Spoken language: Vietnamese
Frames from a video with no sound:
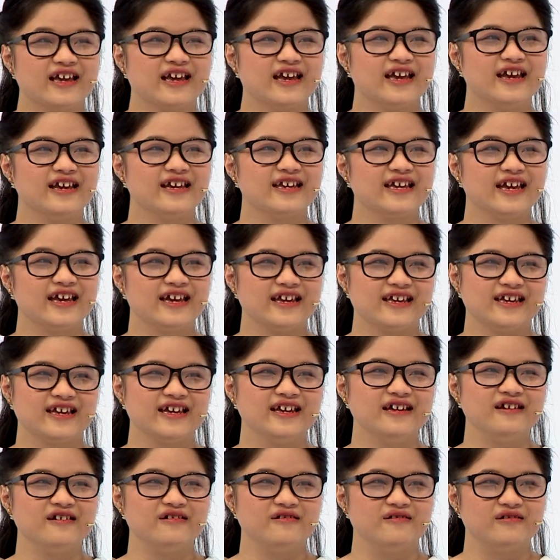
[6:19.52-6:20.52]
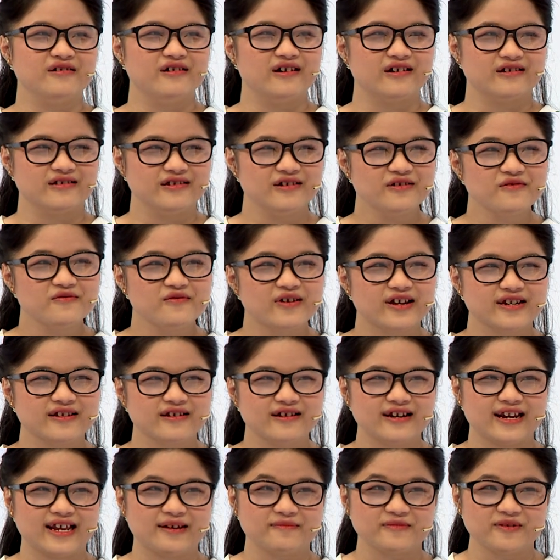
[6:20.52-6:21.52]
Cái cái cái người gần nhất của anh
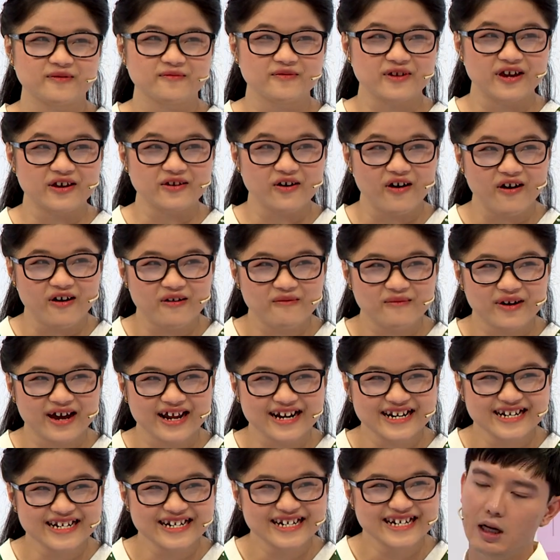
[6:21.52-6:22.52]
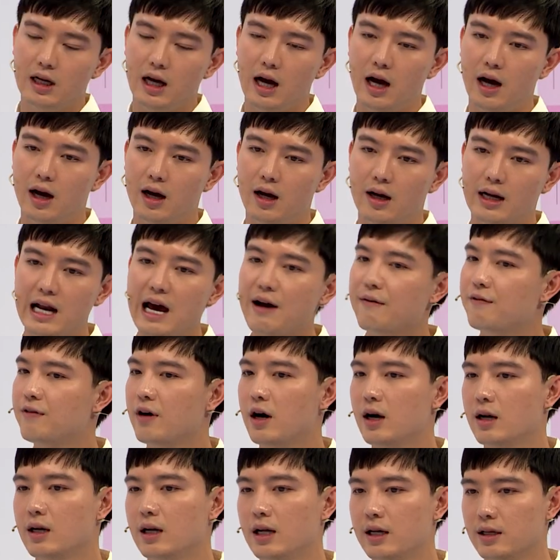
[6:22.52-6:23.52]
có làm trong nghệ thuật không anh? Ờ, đa
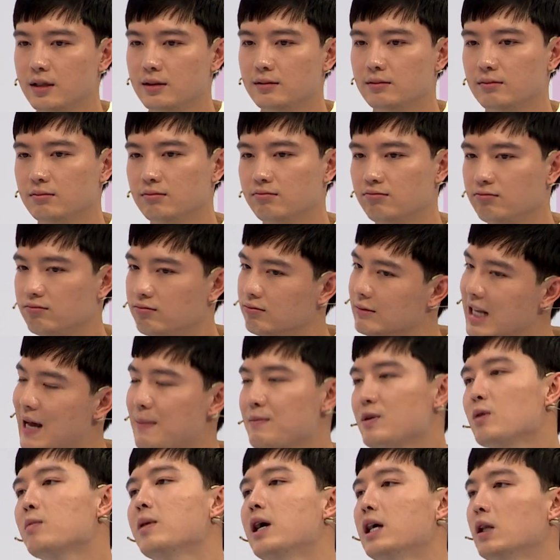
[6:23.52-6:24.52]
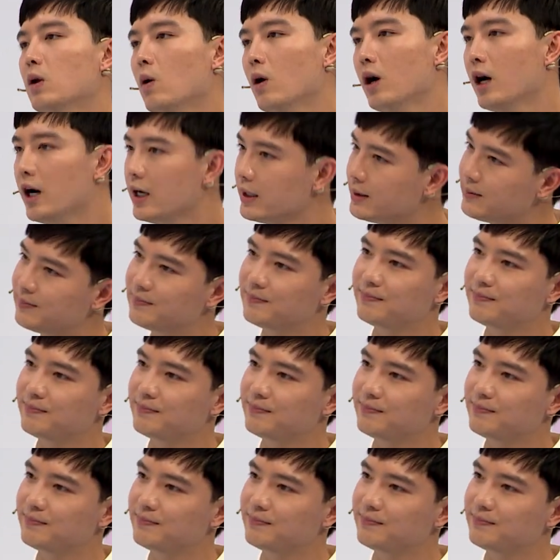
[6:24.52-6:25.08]
phần là làm trong nghệ thuật hết.